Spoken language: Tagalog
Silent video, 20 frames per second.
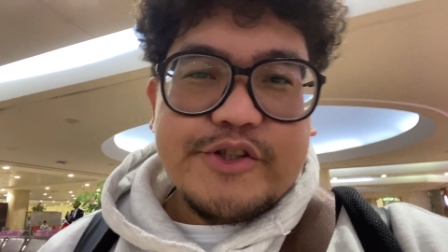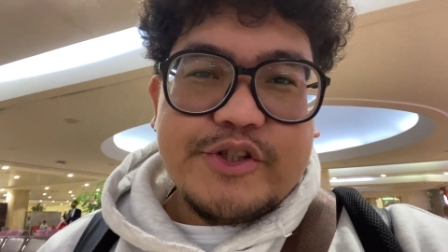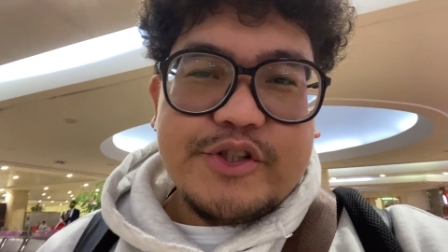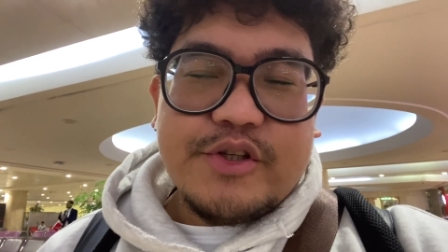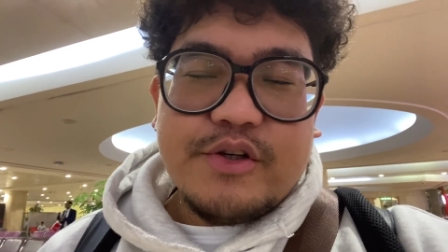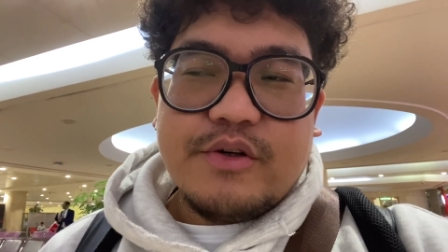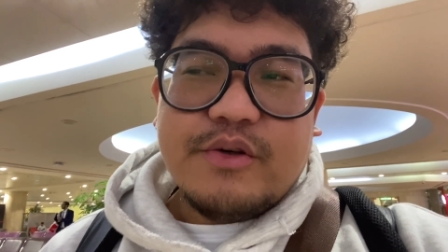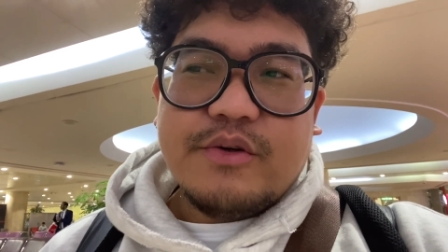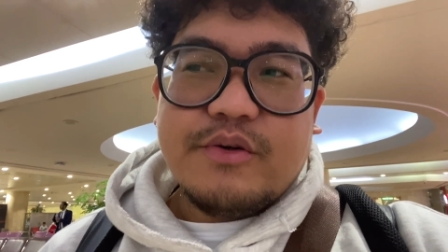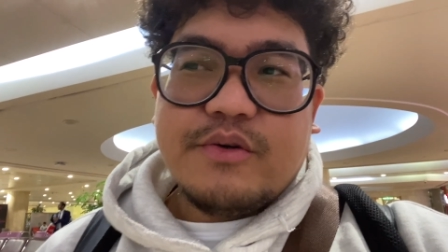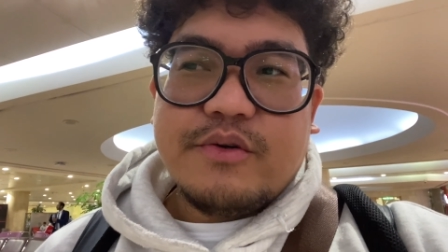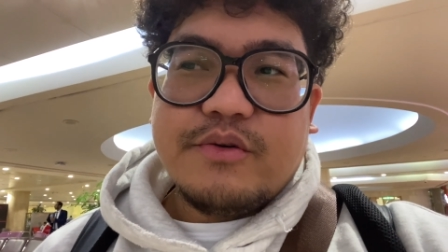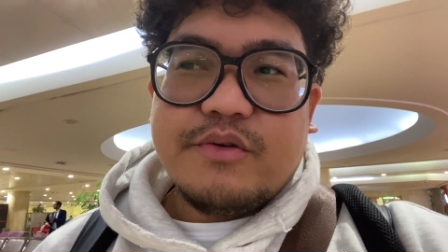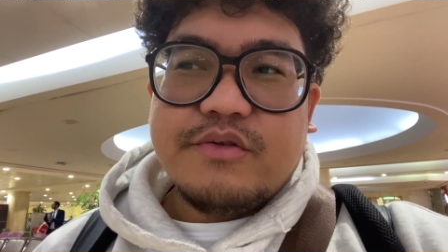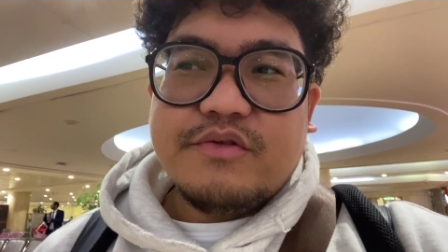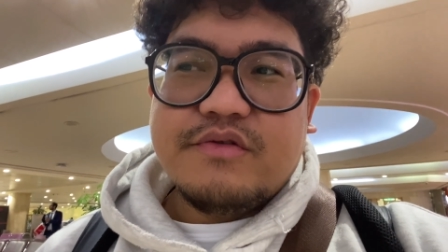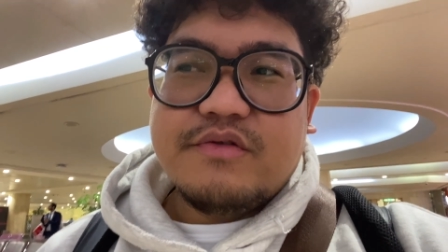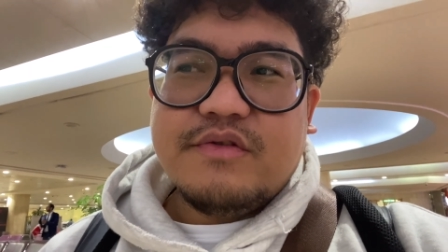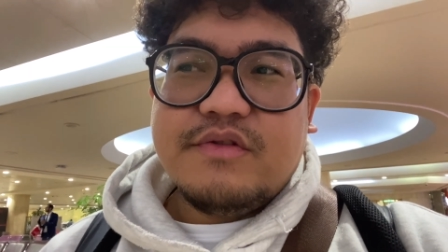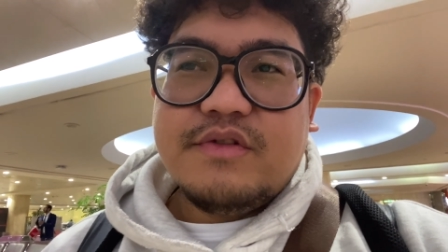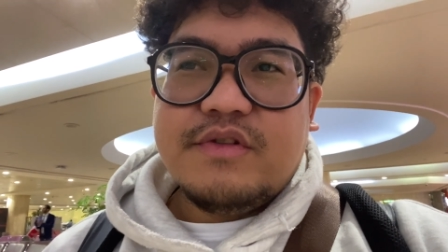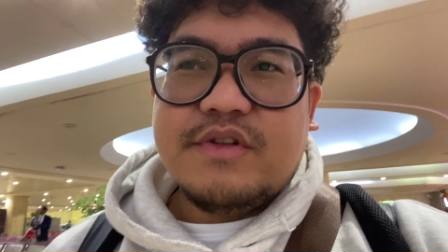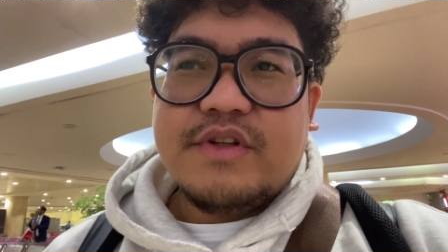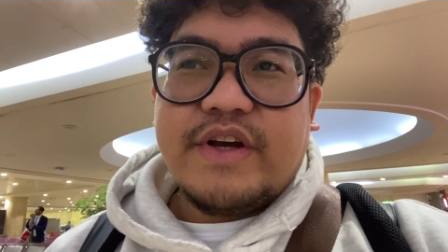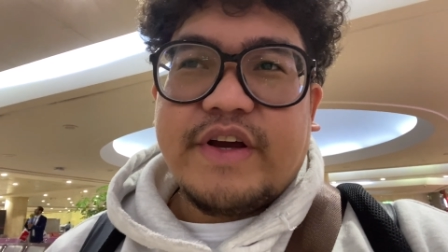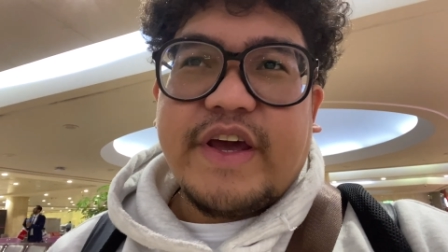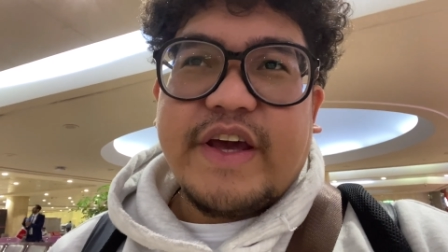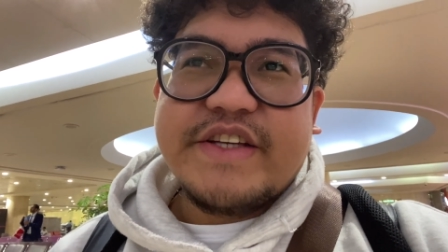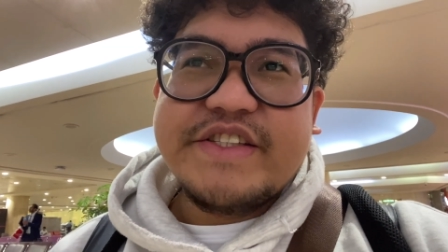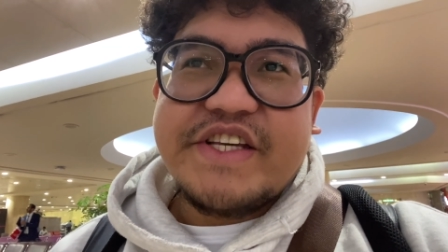So,
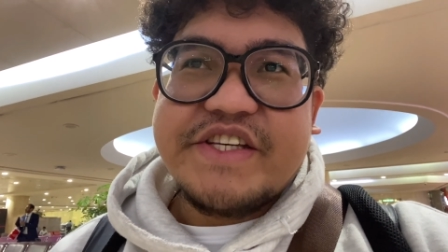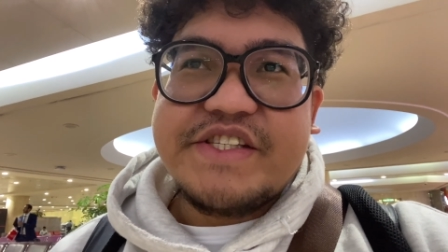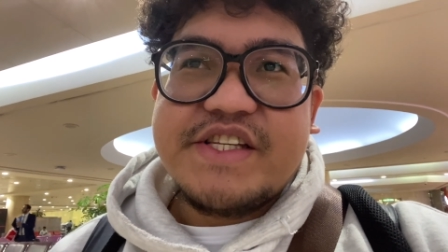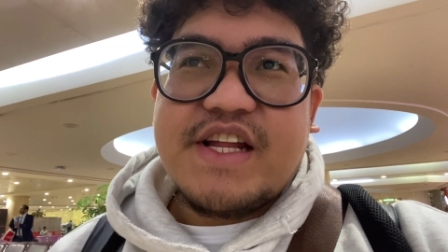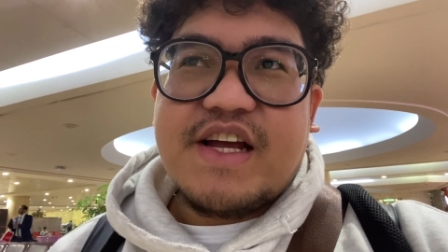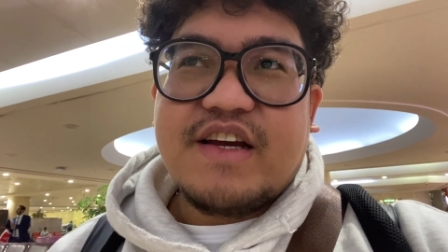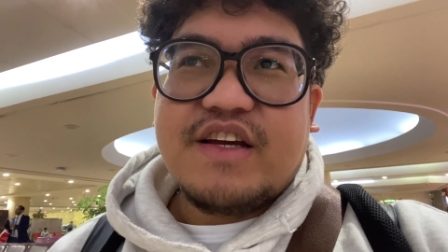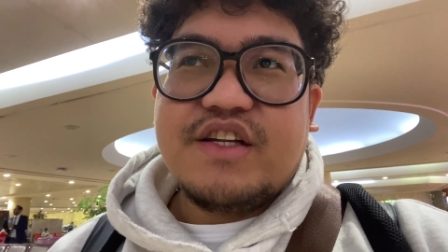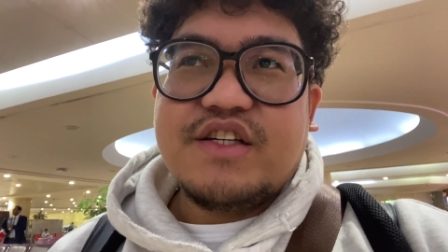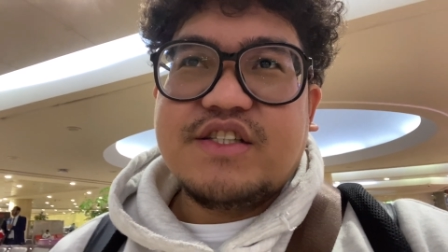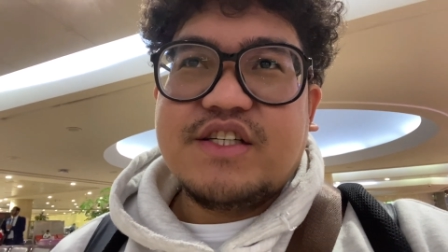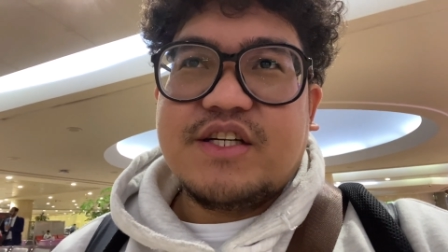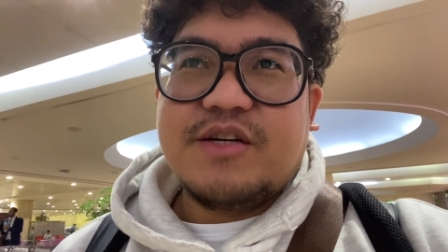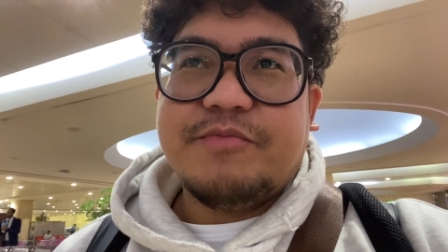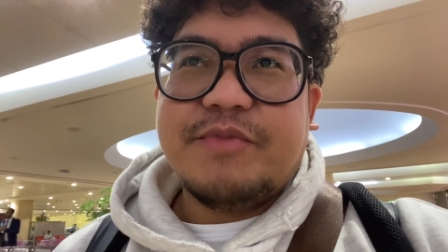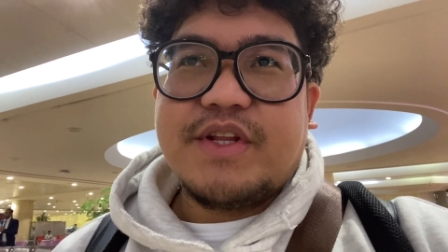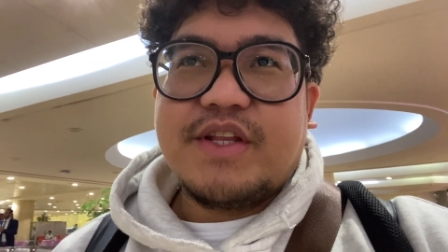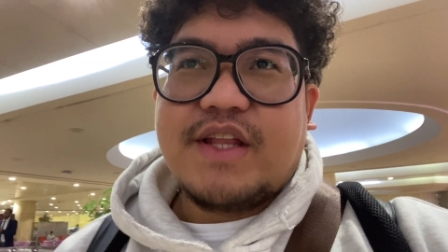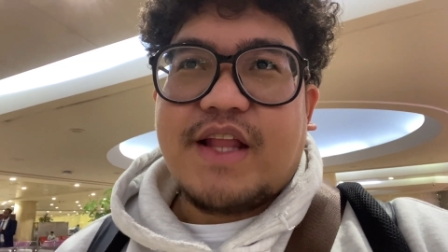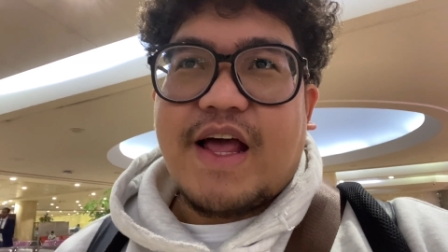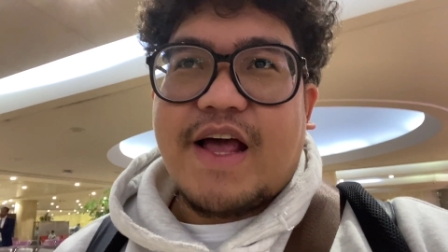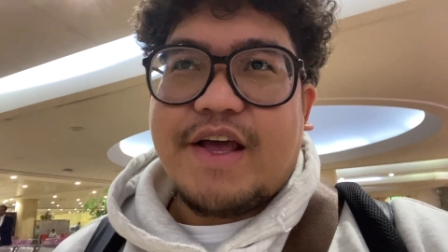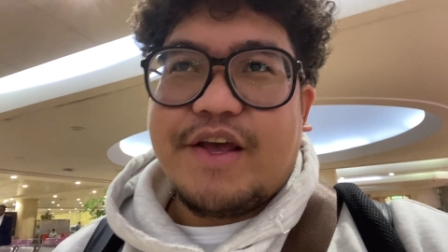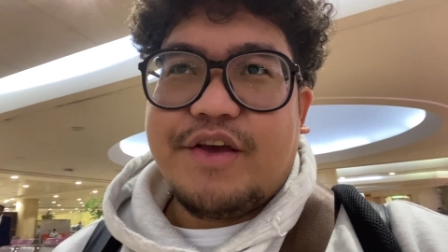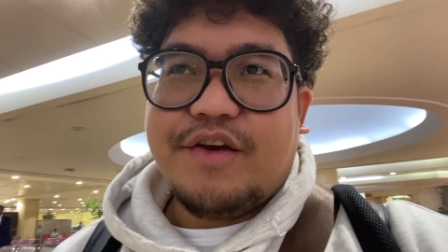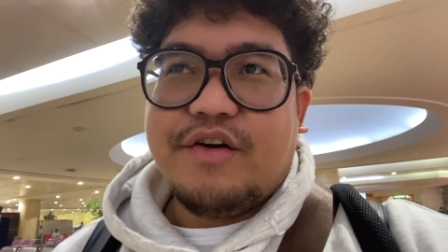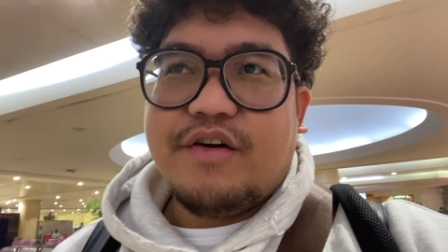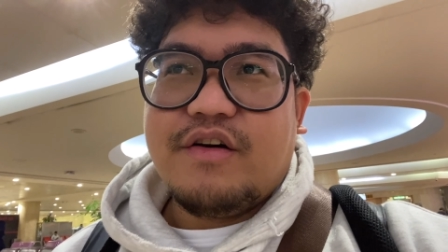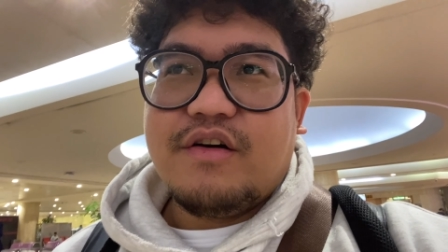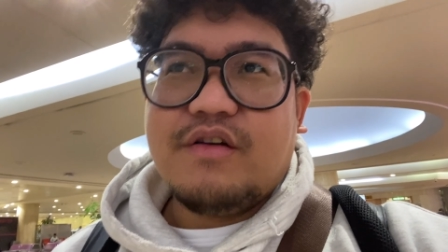nag-excess luggage na naman
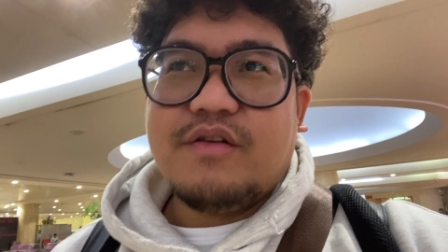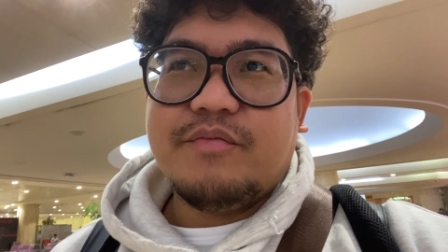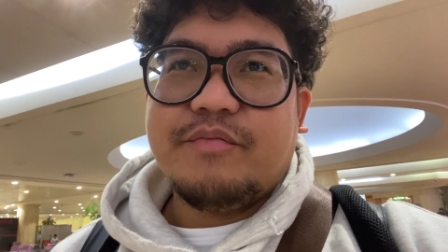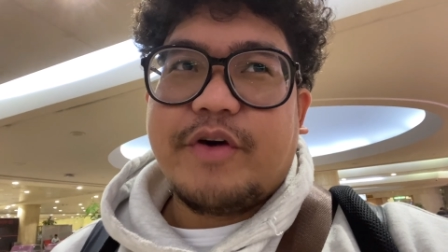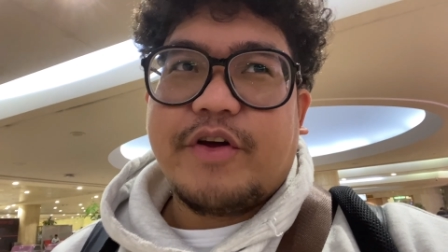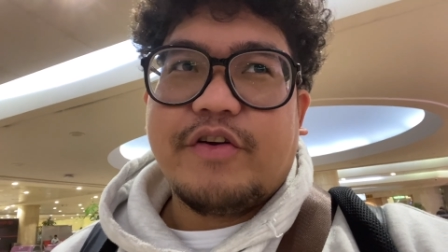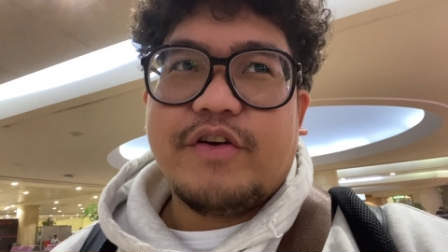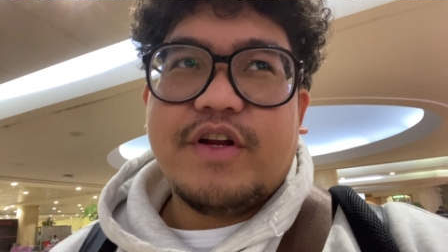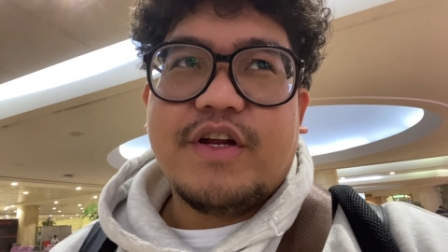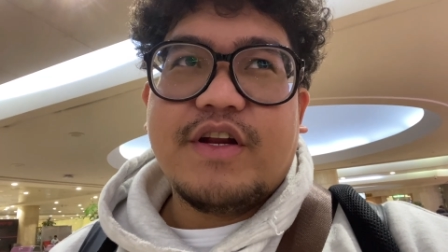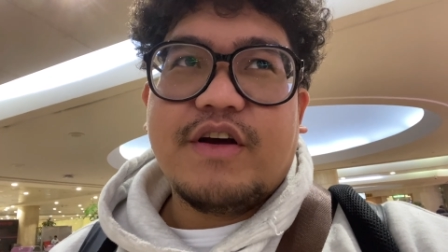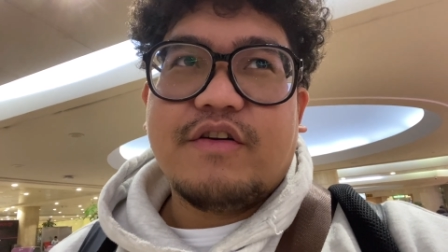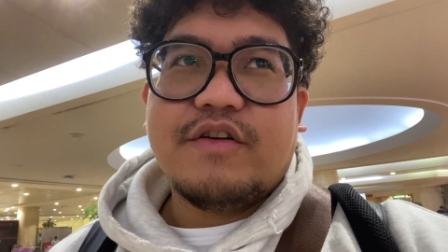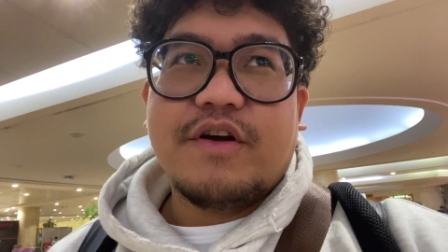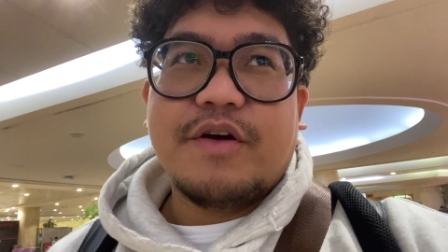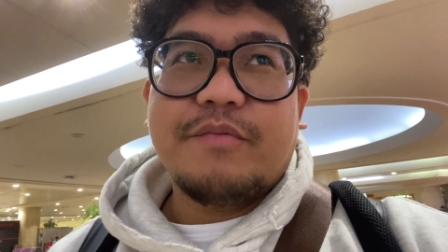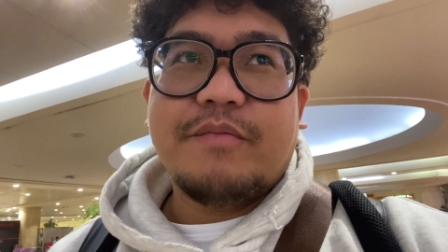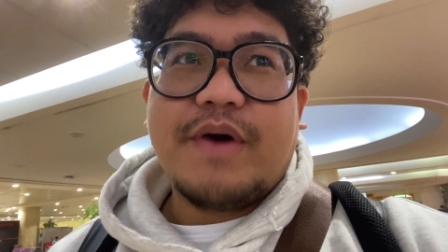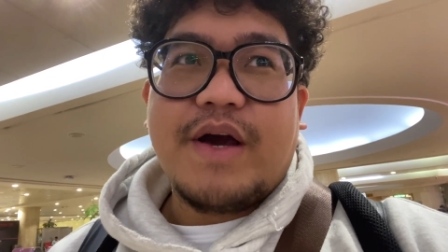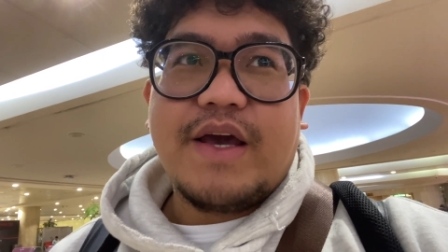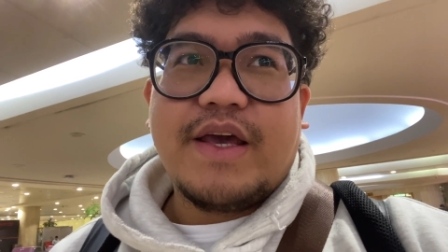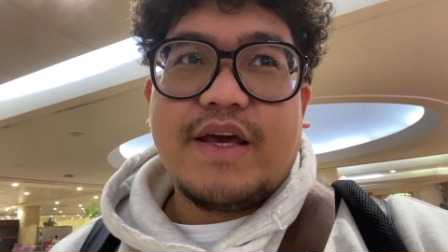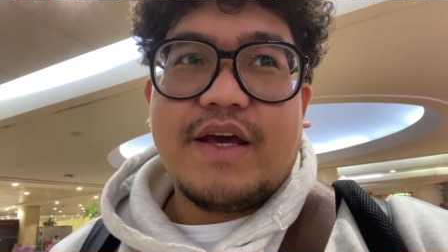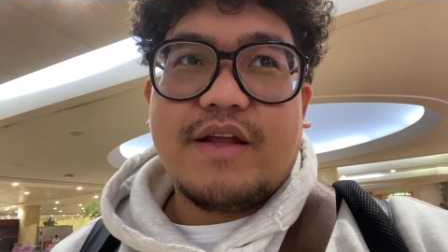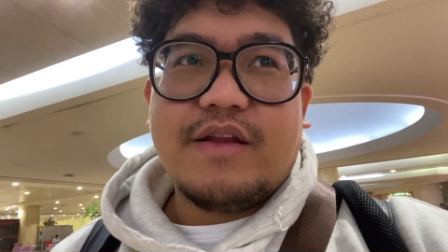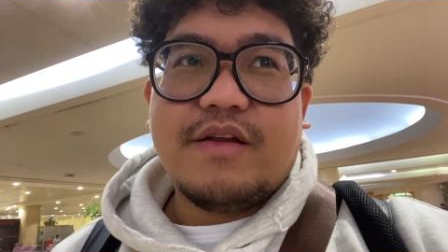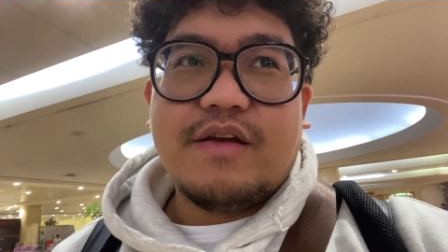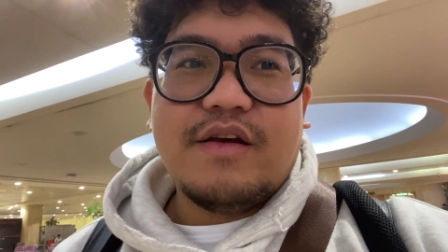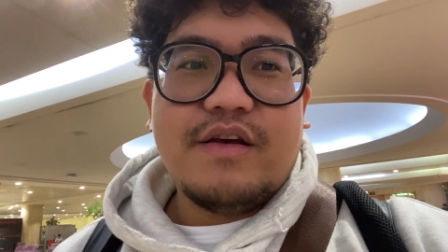tayo. Pero hindi na ako nagbayad.